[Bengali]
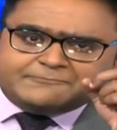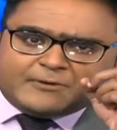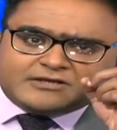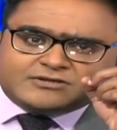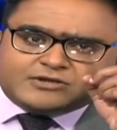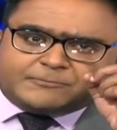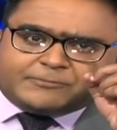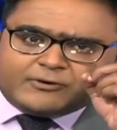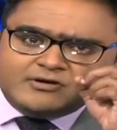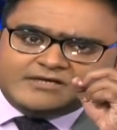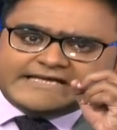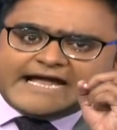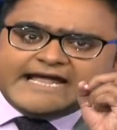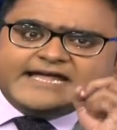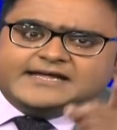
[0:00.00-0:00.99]
পদ্ম
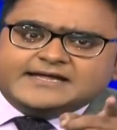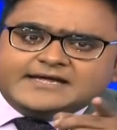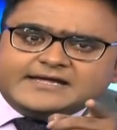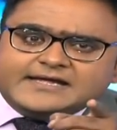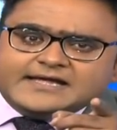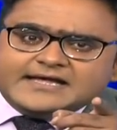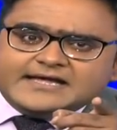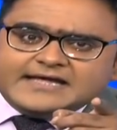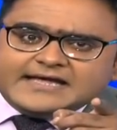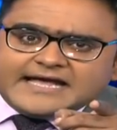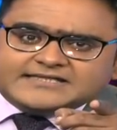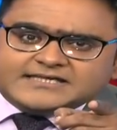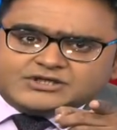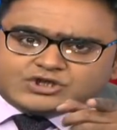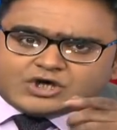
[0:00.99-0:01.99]
ফুলটাই
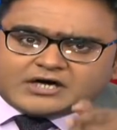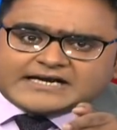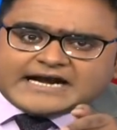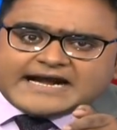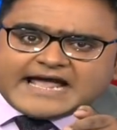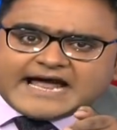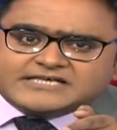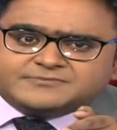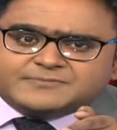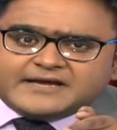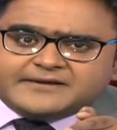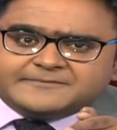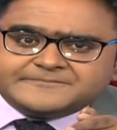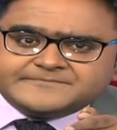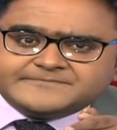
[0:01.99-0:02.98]
একদিন সরকারে
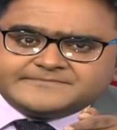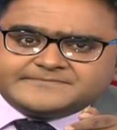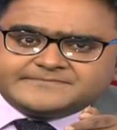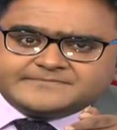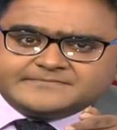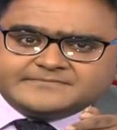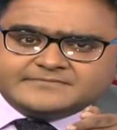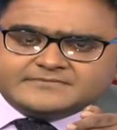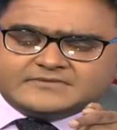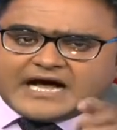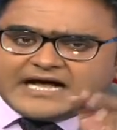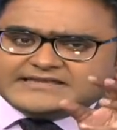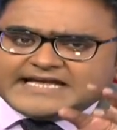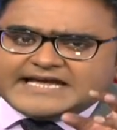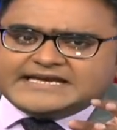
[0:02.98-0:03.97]
আসবে
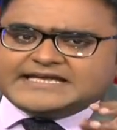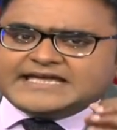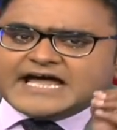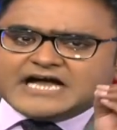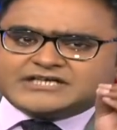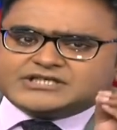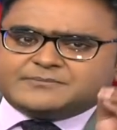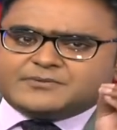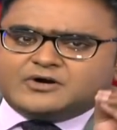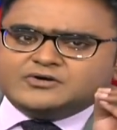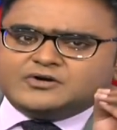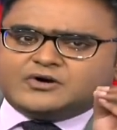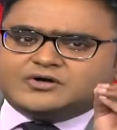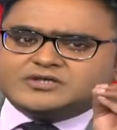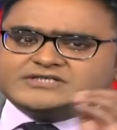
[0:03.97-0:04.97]
তাদের কি
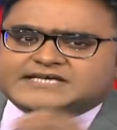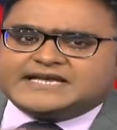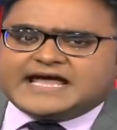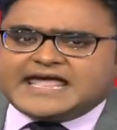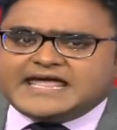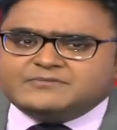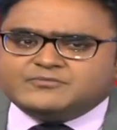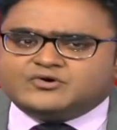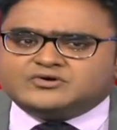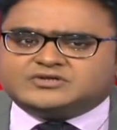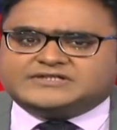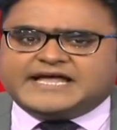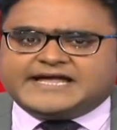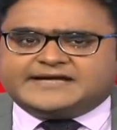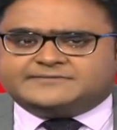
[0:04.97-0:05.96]
আশাভঙ্গ হচ্ছে না এই
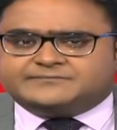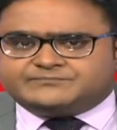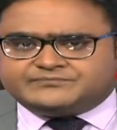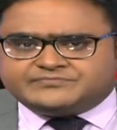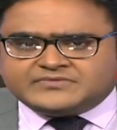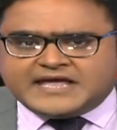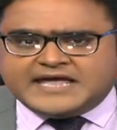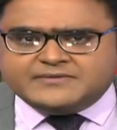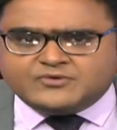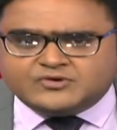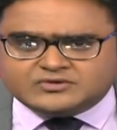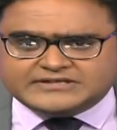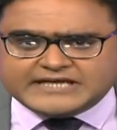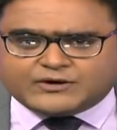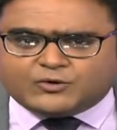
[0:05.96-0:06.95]
মুহূর্তে এই
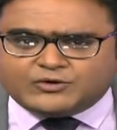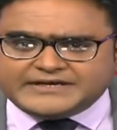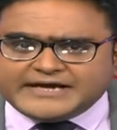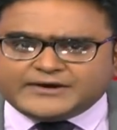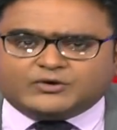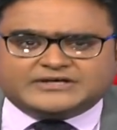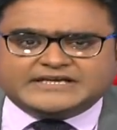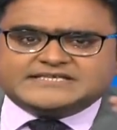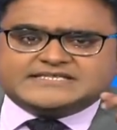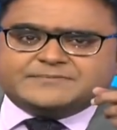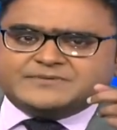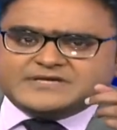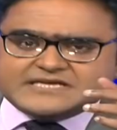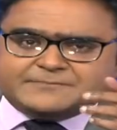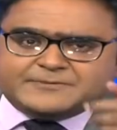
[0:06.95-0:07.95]
মুহূর্তে কোটি কোটি যে
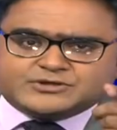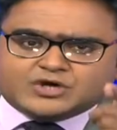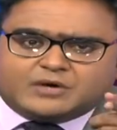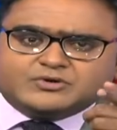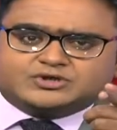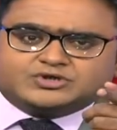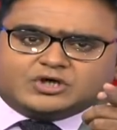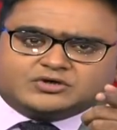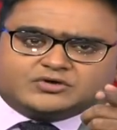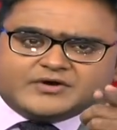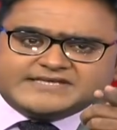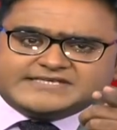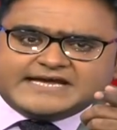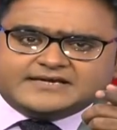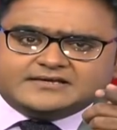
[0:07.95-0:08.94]
বিজেপি সমর্থক
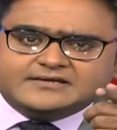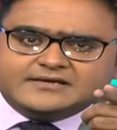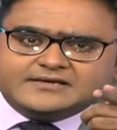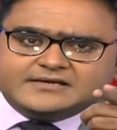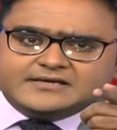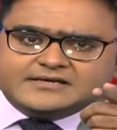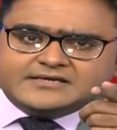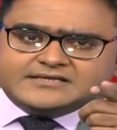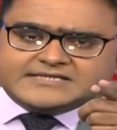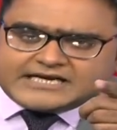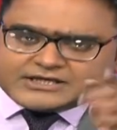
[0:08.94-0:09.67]
রয়েছেন যারা